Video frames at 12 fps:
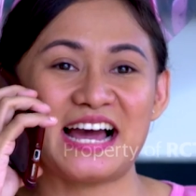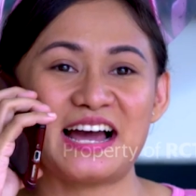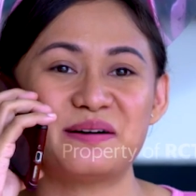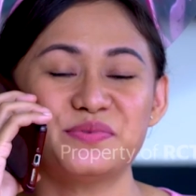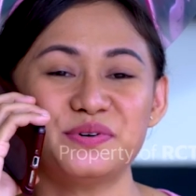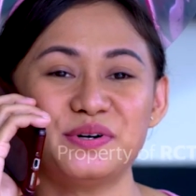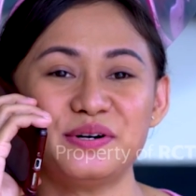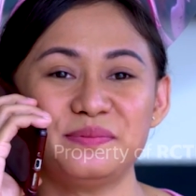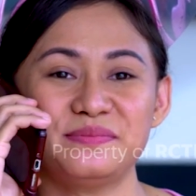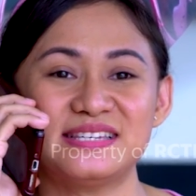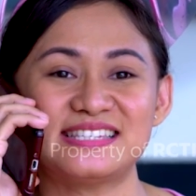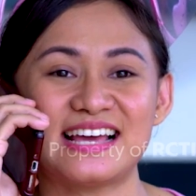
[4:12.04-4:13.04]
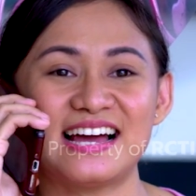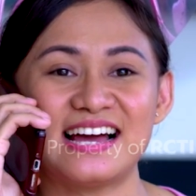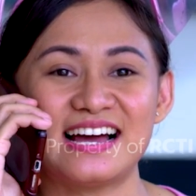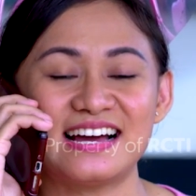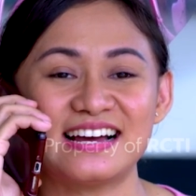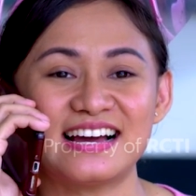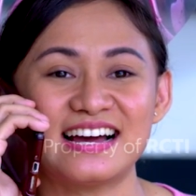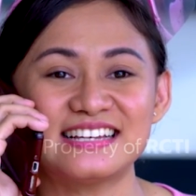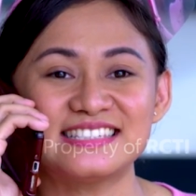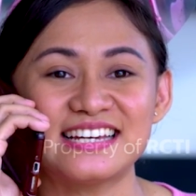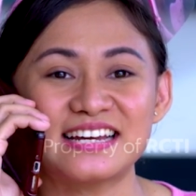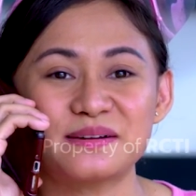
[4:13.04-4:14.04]
Kamu bisa
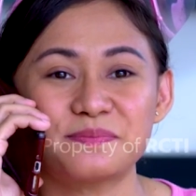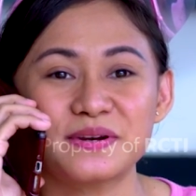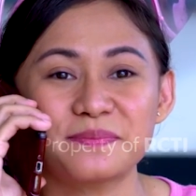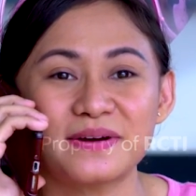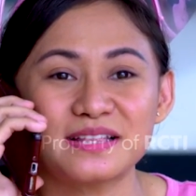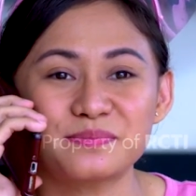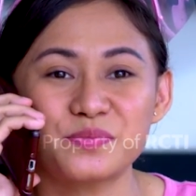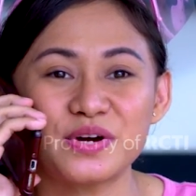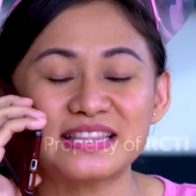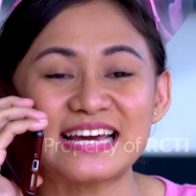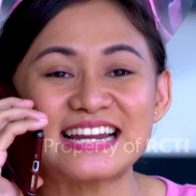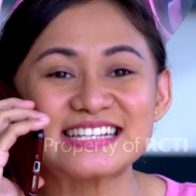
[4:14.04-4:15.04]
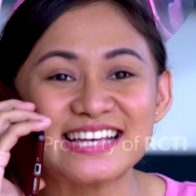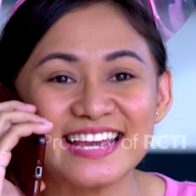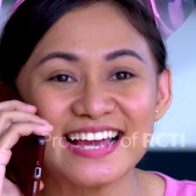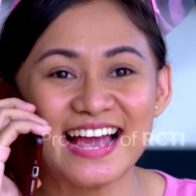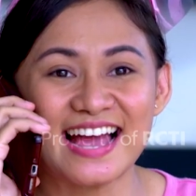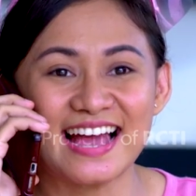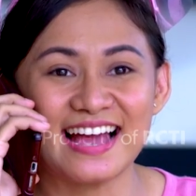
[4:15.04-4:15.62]
ngajar privat buat anak saya nggak?